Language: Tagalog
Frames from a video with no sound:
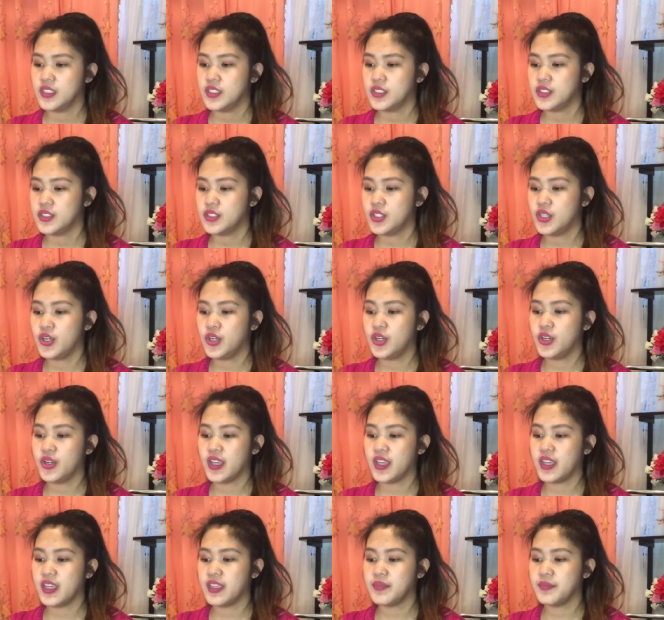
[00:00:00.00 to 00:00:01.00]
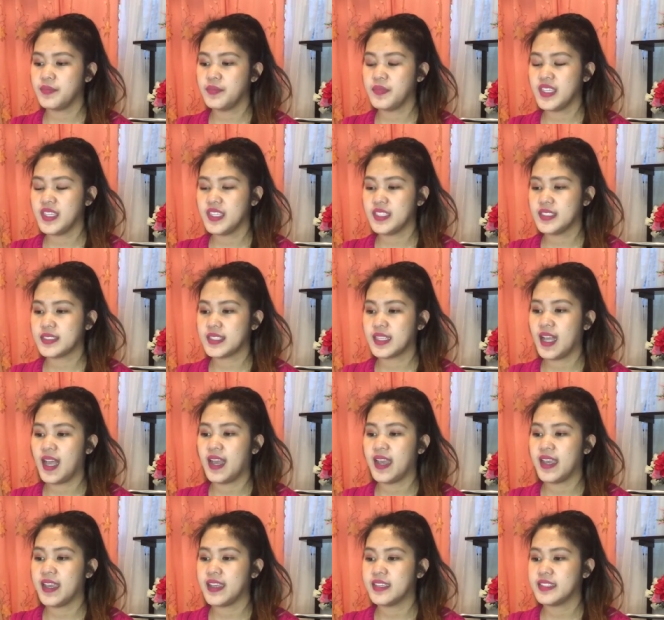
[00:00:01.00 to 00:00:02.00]
So, it means
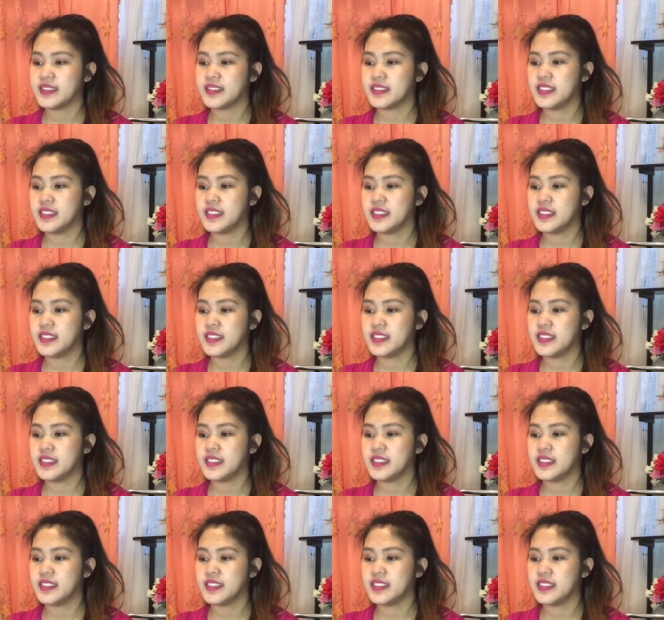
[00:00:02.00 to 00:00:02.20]
guys,